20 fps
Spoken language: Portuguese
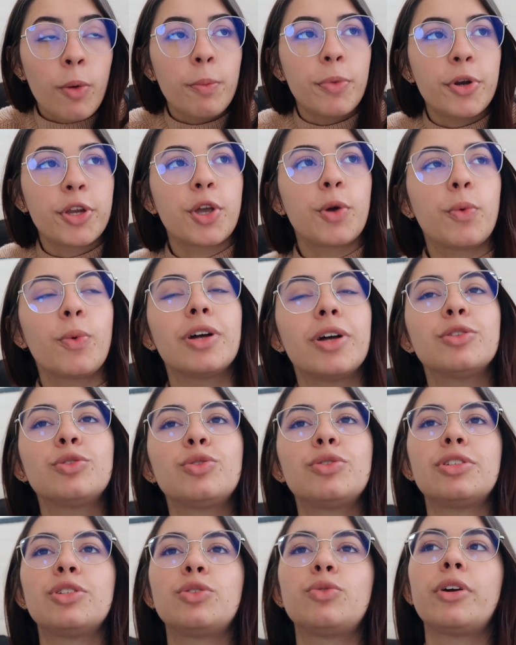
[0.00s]
Porque quando
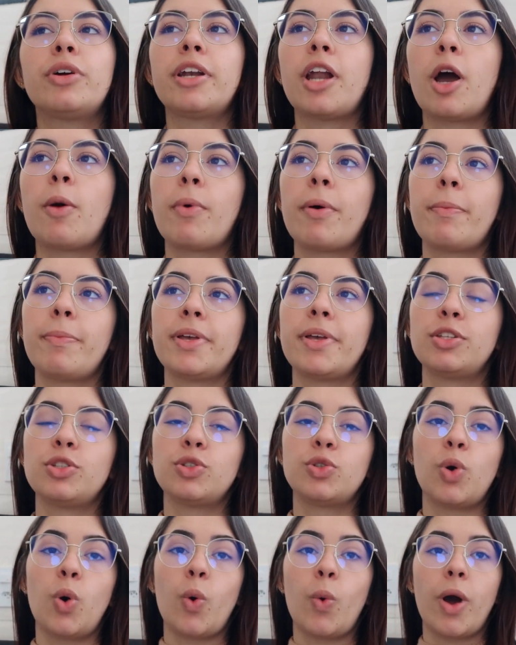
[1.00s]
tu se tornar uma
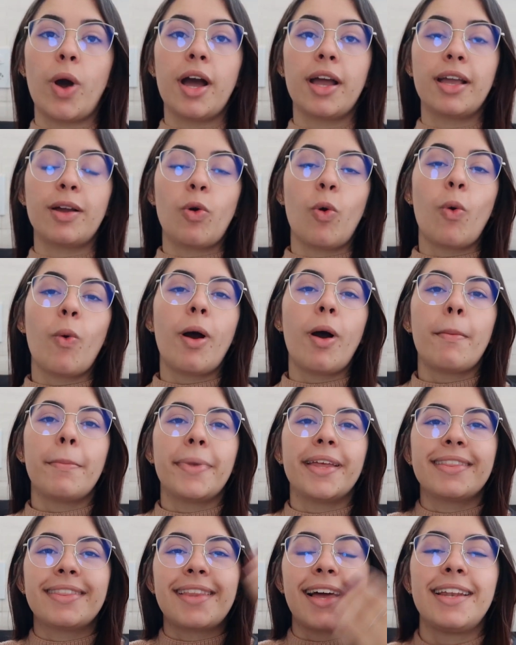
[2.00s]
pessoa com a
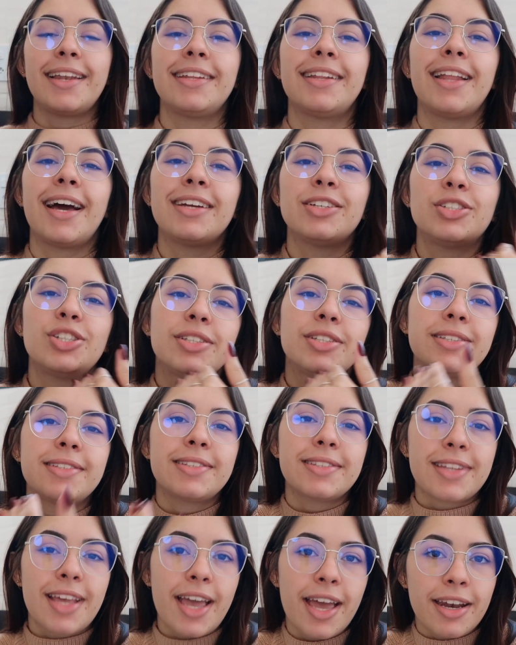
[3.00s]
mentalidade
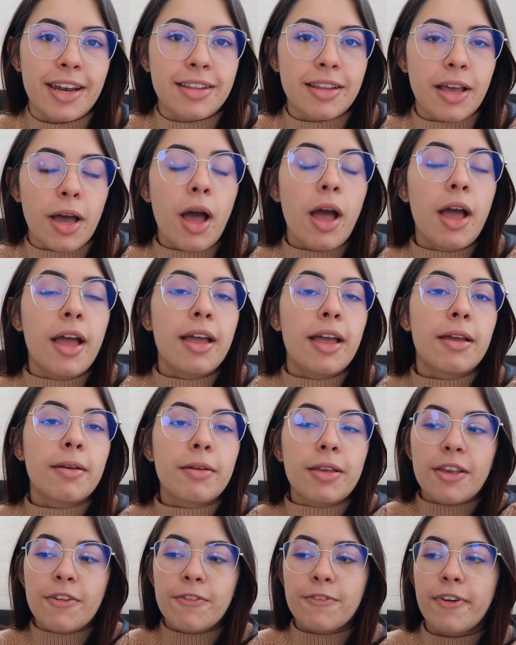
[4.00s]
certa,
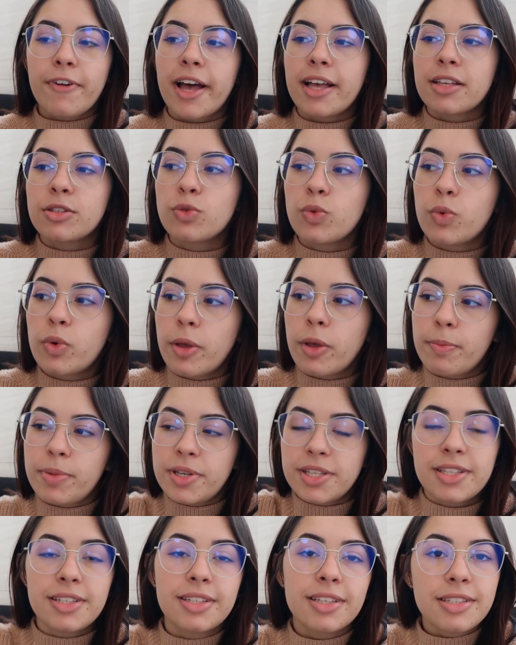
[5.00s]
que faz o que
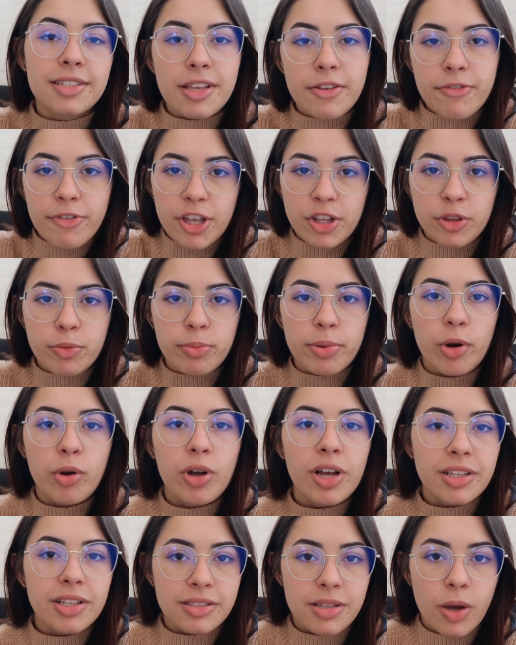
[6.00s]
precisa ser feito para
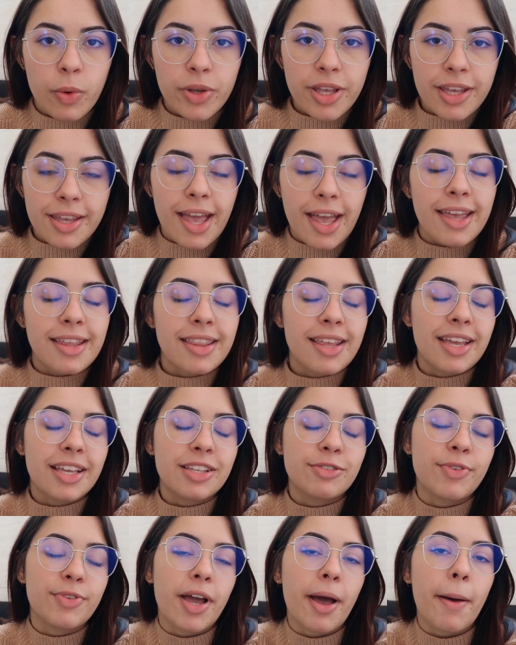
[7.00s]
alcançar o que quer e tem
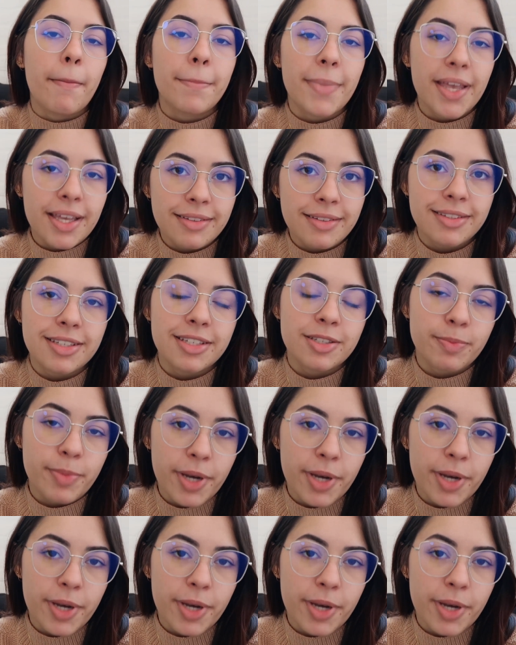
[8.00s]
as ferramentas